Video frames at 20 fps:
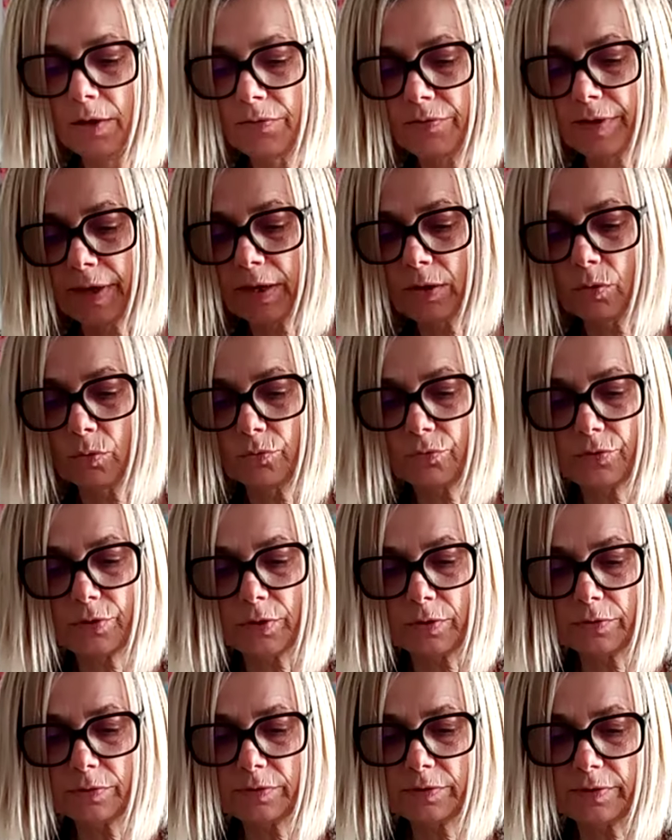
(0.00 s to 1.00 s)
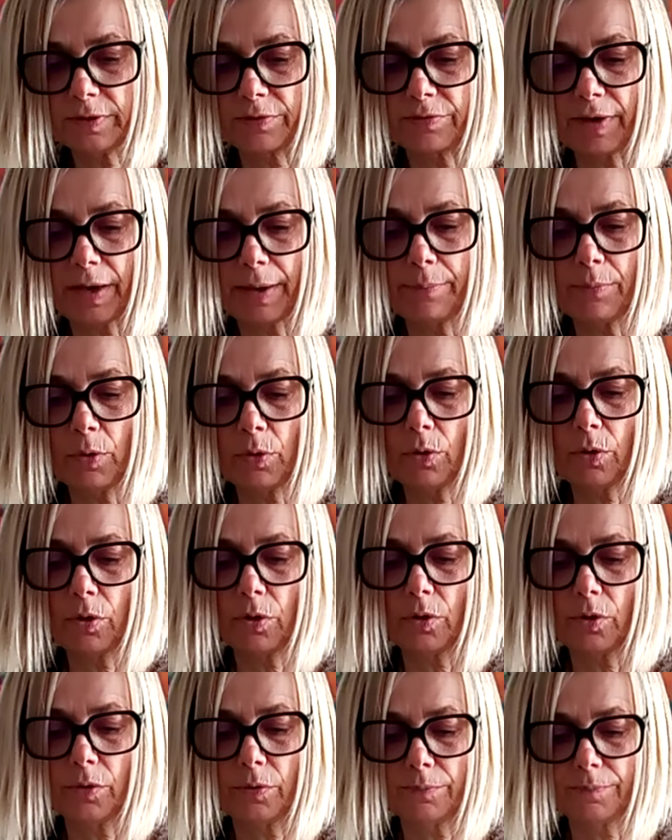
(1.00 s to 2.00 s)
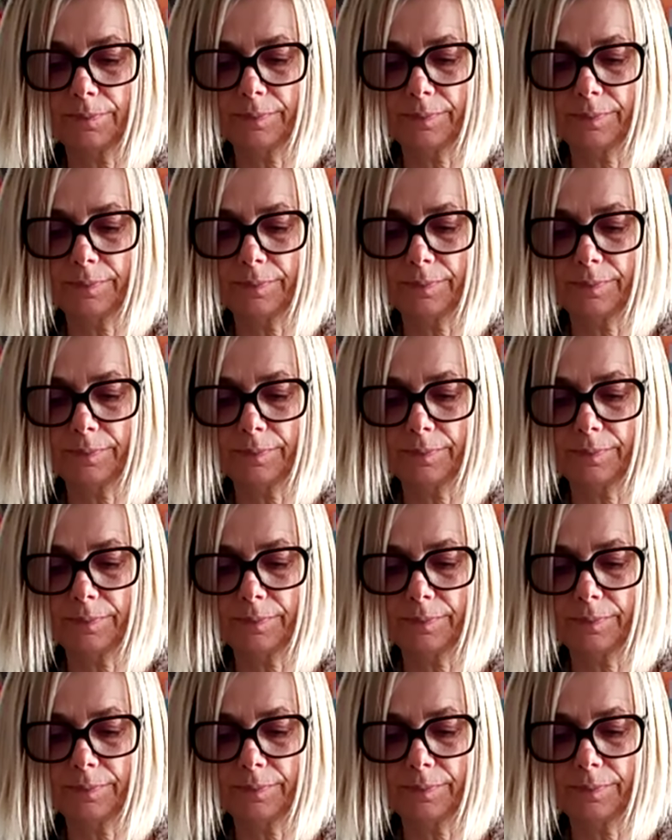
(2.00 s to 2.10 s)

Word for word: Faire confiance, c'est vraiment euh,